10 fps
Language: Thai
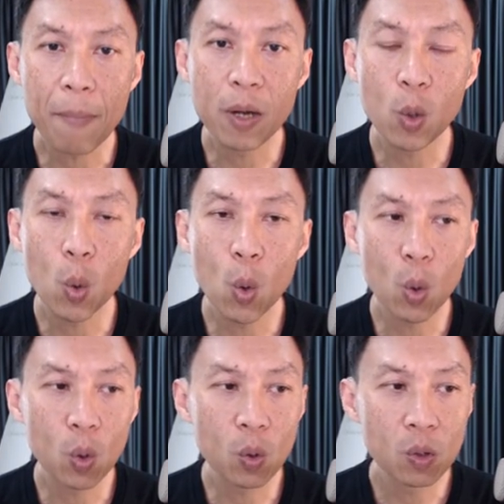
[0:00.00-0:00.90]
บมาดู
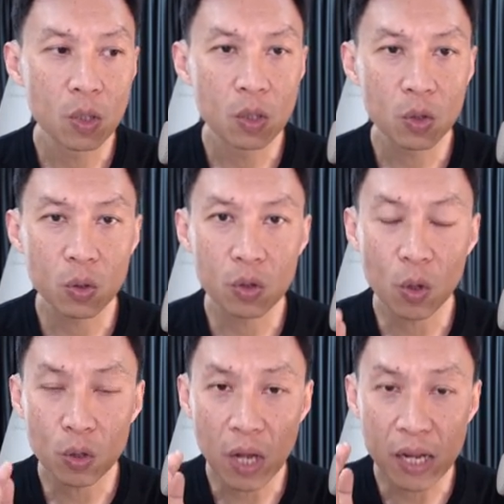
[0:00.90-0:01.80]

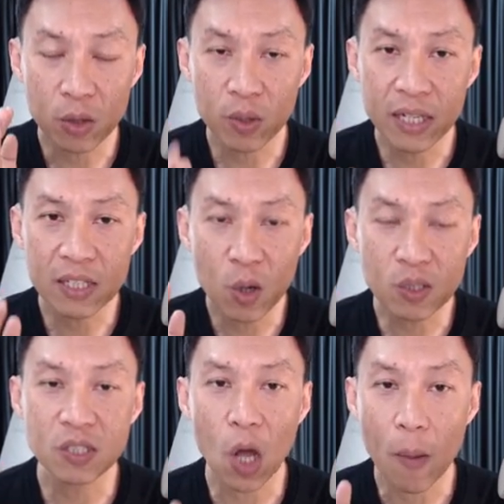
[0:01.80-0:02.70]
ไอตัวที่ท
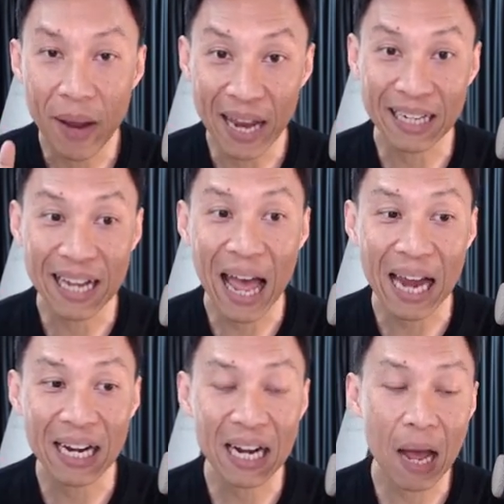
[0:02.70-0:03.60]
ดสอบเหตุกา
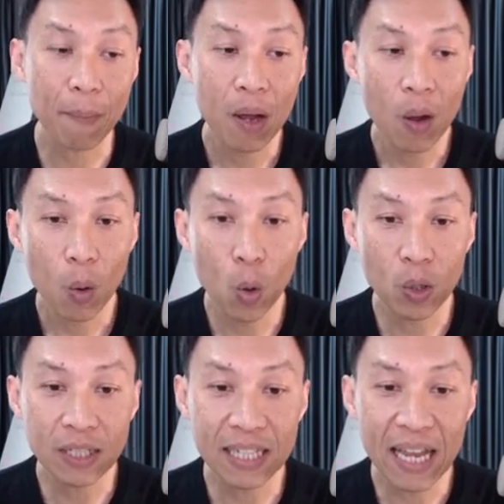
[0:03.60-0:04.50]
รณ์นะครับคุ
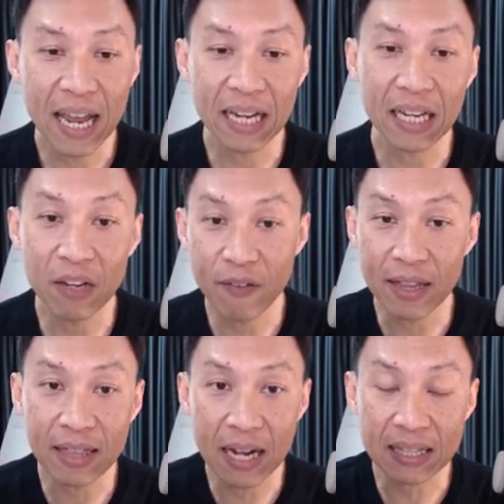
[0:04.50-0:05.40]
ณก็จะเห็นอีเว
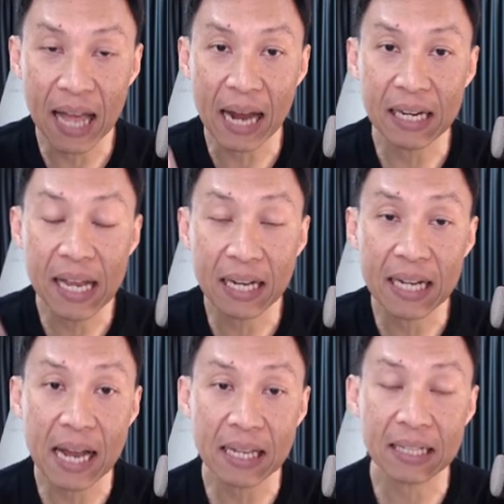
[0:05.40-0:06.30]
นต์ต่างๆหรือเห
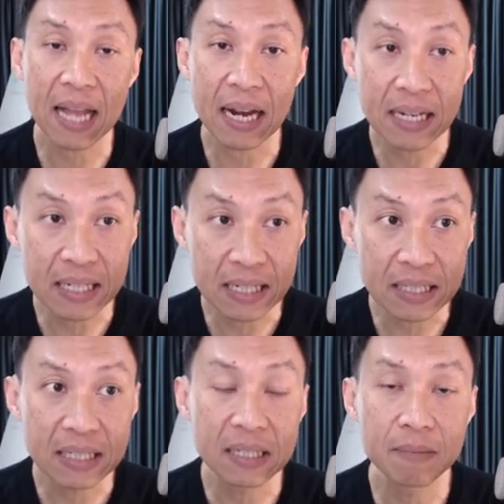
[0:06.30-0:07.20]
ตุการณ์ต่างๆที่เกิ
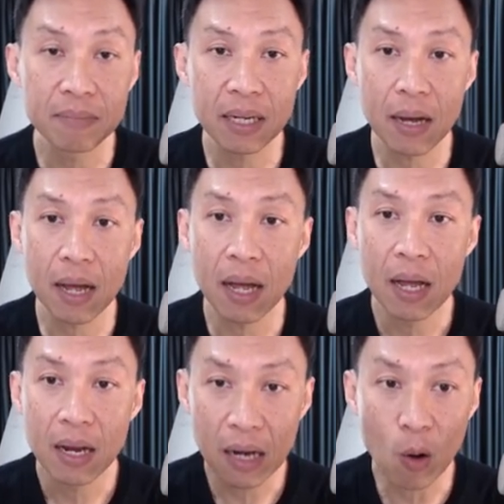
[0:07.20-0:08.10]
ดขึ้นเมื่อ
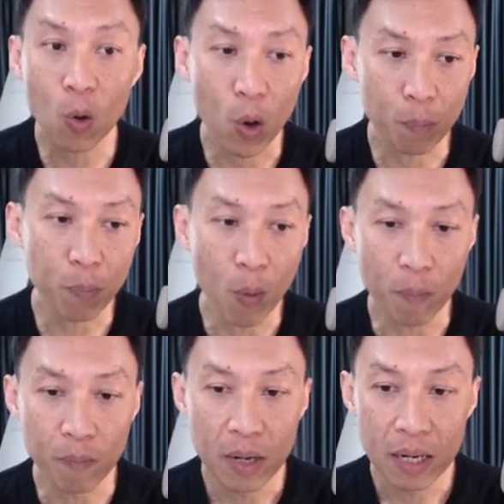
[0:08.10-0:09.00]
เรากด
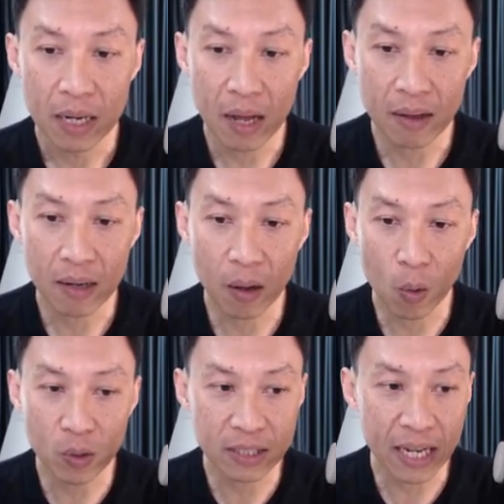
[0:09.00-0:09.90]
ปุ่มแล้ว
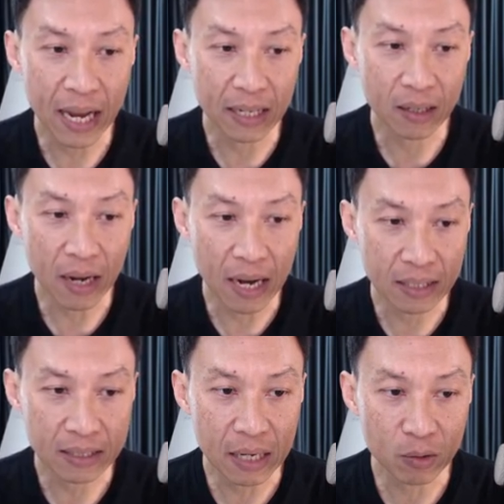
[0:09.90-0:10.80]
คุณจะเห็น
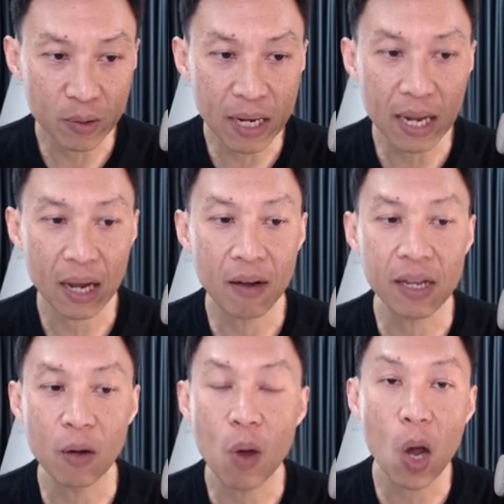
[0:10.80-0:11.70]
เจ้าตัวเนี้ยเขา
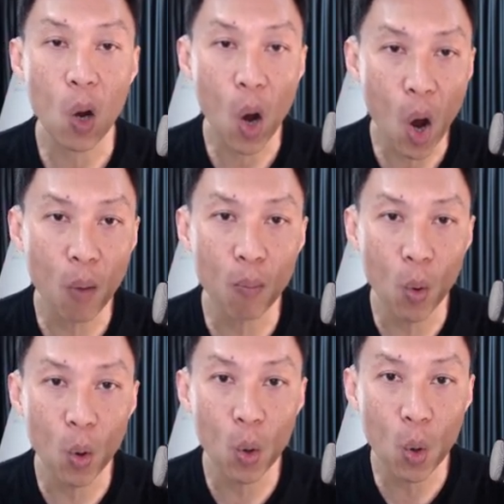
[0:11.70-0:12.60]
เขียนว่าข้อ
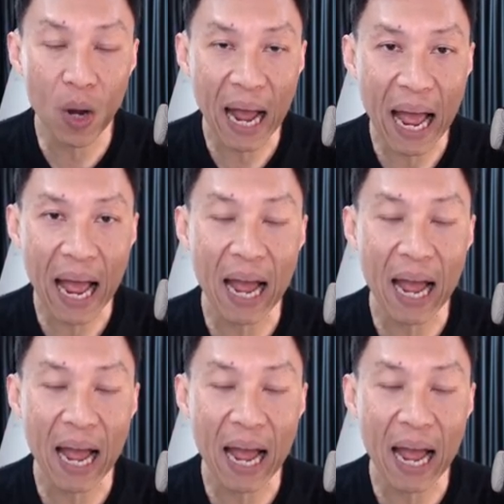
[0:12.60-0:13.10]
มูลลูกค้า